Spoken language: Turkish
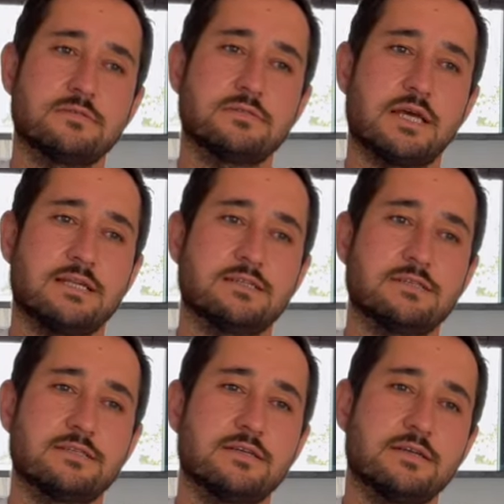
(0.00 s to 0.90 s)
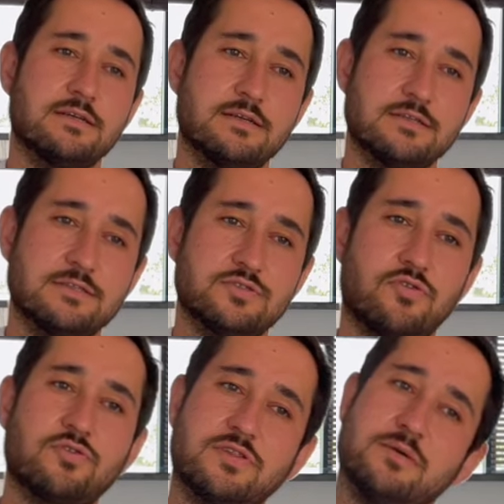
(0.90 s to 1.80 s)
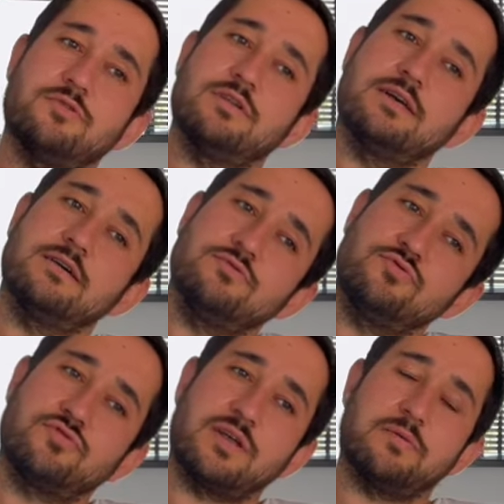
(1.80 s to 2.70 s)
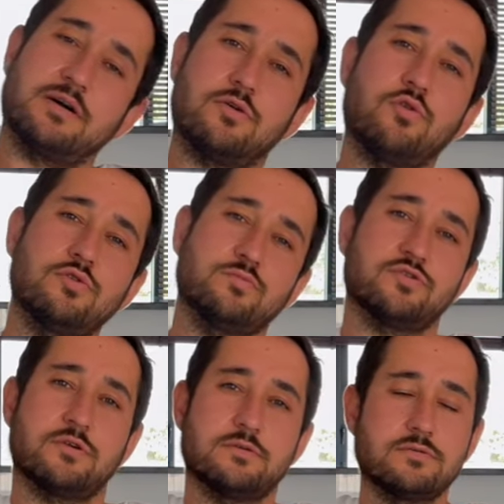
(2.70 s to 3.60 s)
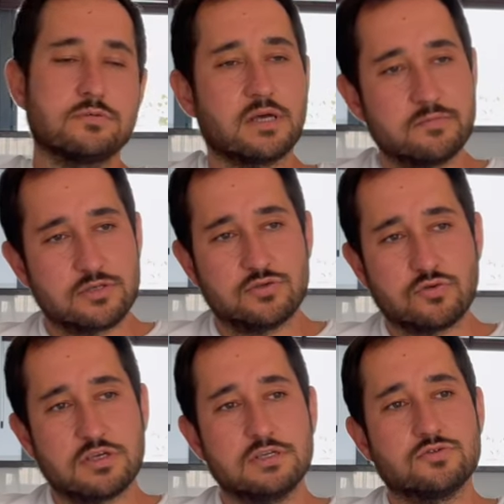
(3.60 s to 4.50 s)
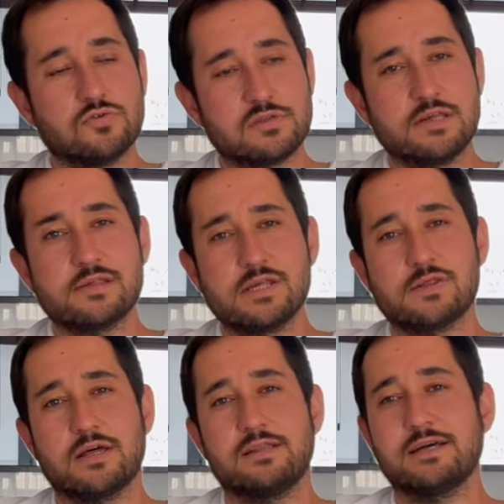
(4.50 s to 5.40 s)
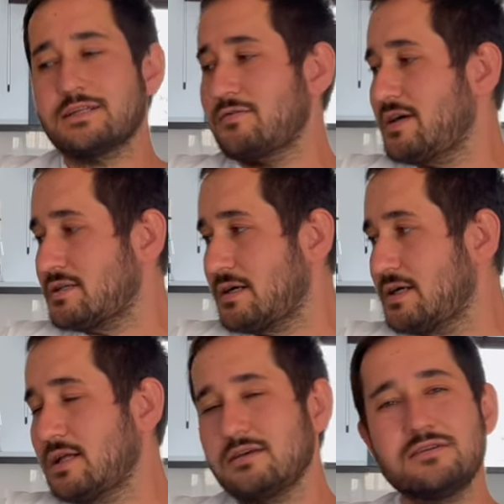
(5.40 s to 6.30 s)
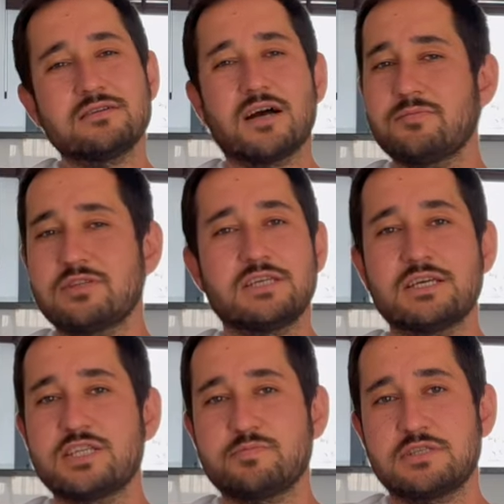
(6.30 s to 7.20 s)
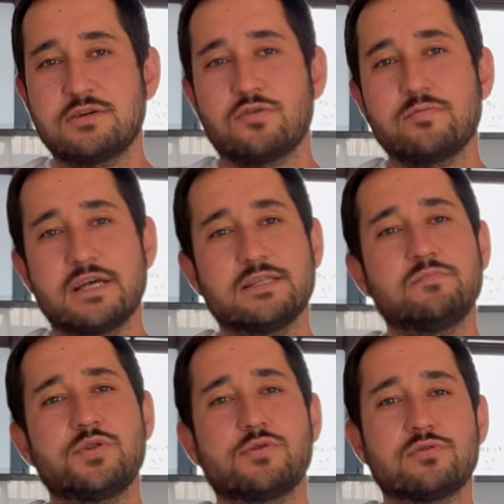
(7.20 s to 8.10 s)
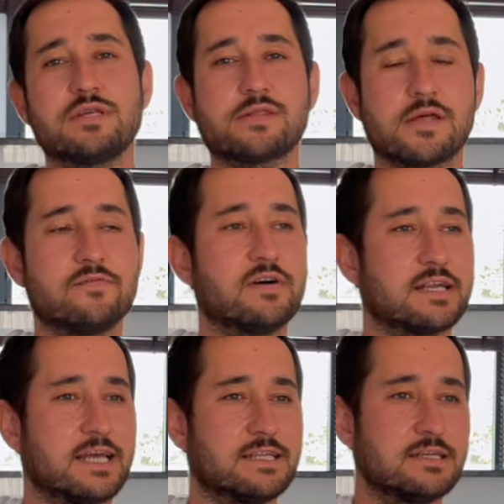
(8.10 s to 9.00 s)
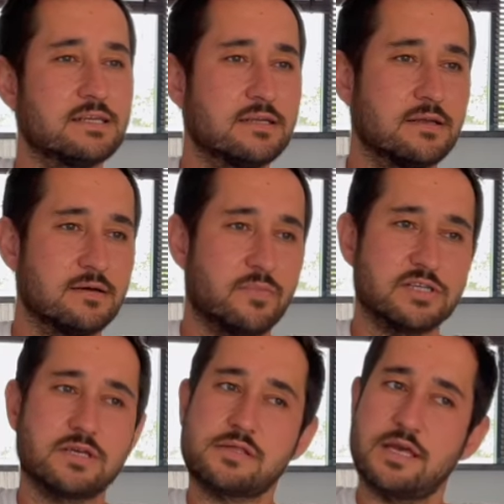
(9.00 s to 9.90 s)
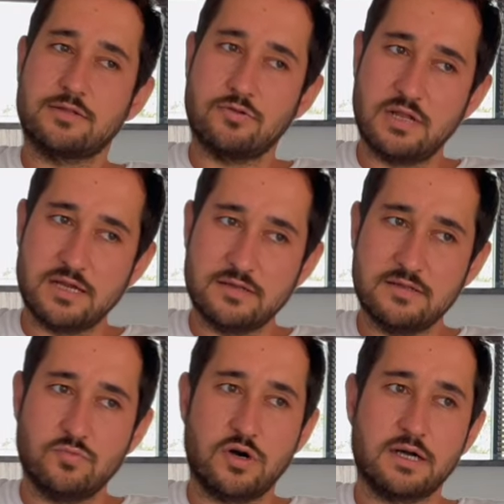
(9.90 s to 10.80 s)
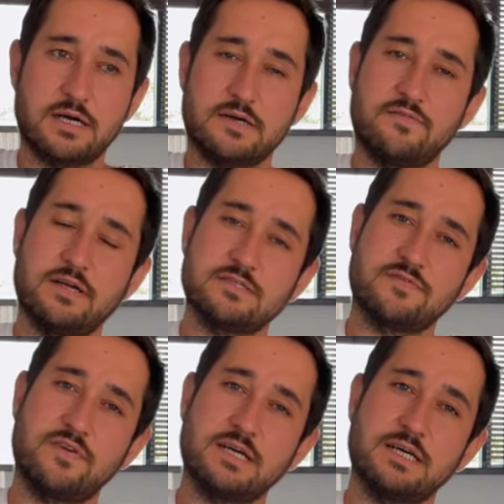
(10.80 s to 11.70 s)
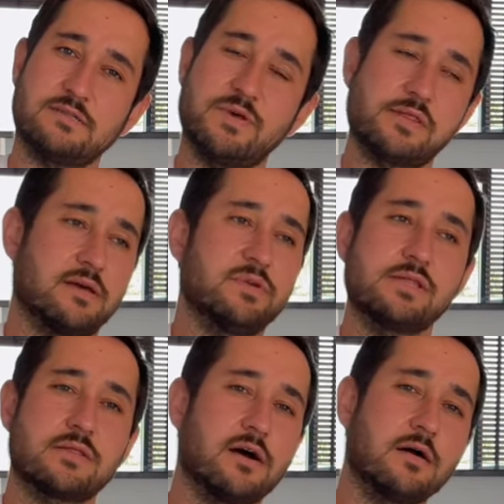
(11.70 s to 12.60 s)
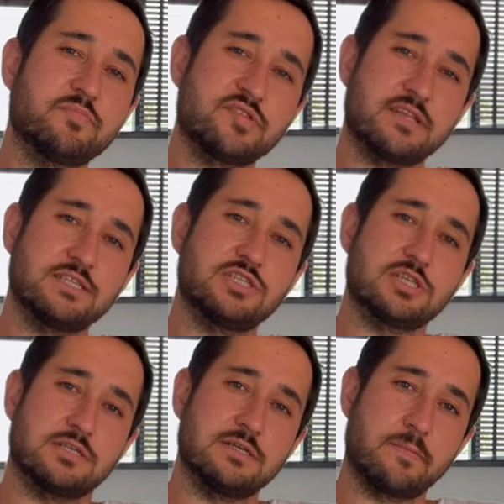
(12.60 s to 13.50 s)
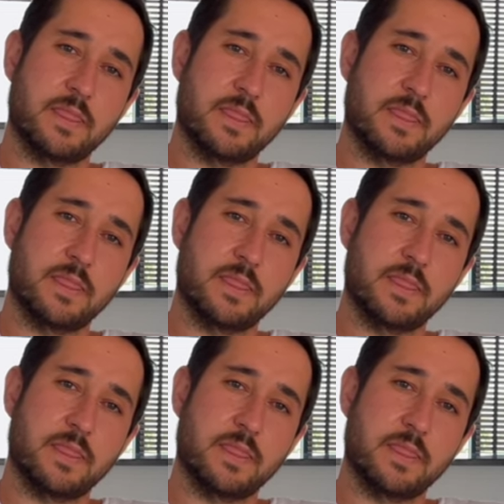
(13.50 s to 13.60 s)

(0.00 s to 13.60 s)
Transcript: yani çok da böyle üst tabaka olmuyor. Tabii ki çok iyi, çok nezih insanlar da var da kaybedecek hiçbir şey olmayan da bir sürü insan var yani. Başka sektörlerde de muhakkak vardır. Fakat mesela bir insan hapisten çıktı